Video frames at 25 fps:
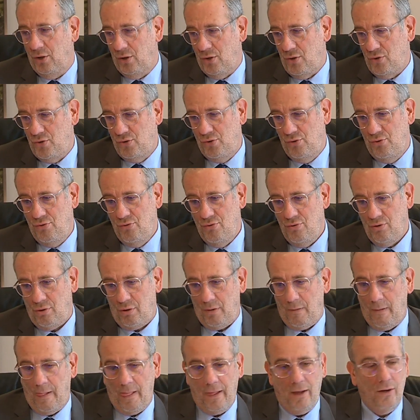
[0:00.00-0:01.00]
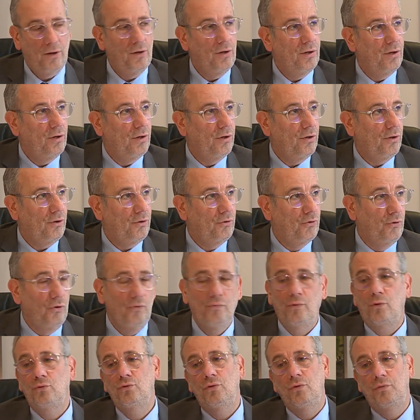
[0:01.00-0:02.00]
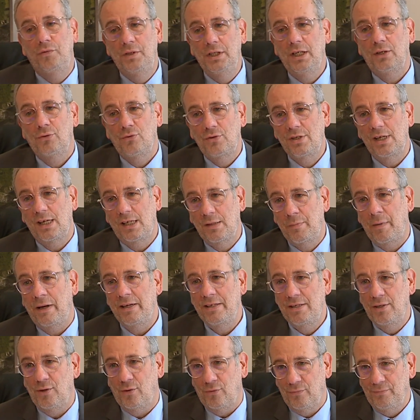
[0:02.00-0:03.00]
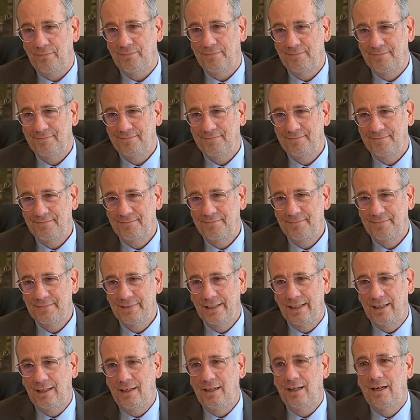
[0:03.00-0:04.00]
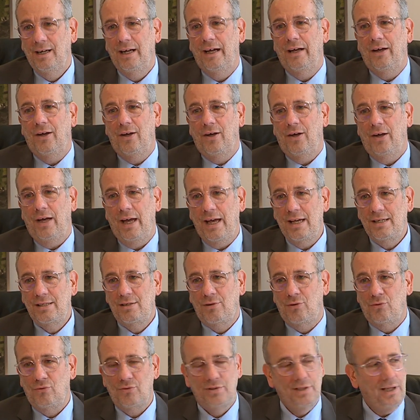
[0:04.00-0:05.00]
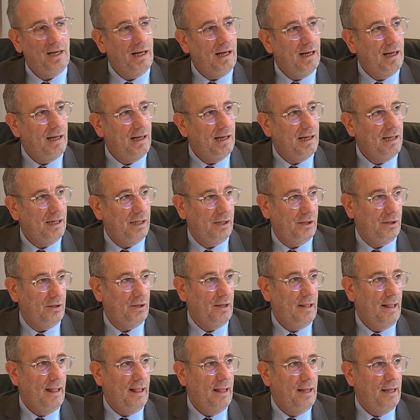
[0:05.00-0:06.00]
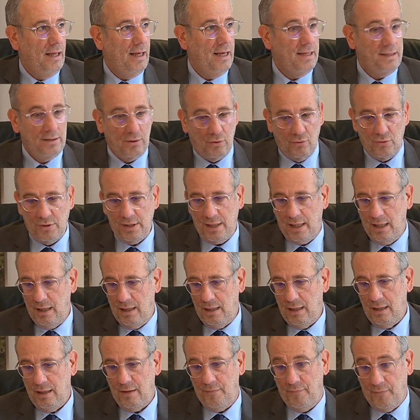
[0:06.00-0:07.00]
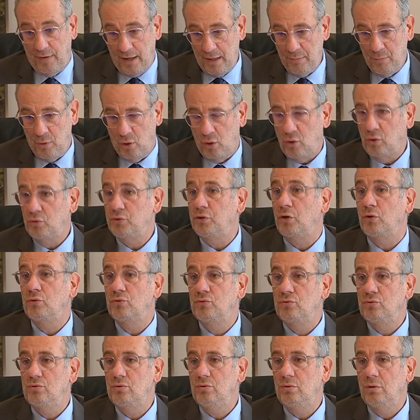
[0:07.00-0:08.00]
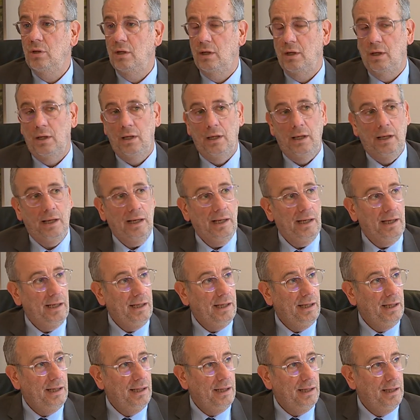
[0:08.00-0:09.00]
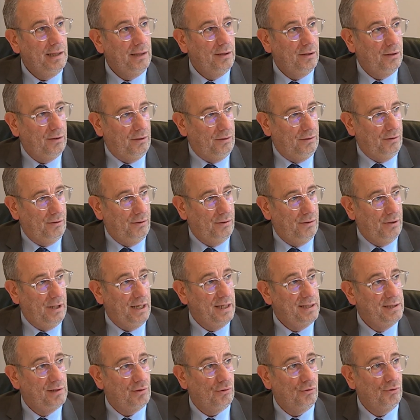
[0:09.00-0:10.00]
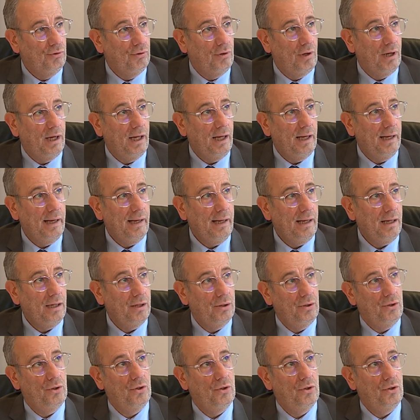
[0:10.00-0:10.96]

sur que vont devenir nos expressions. Euh, est-ce qu'on sera, euh, est qu'on sera vraiment entendu et euh, est-ce qu'on aura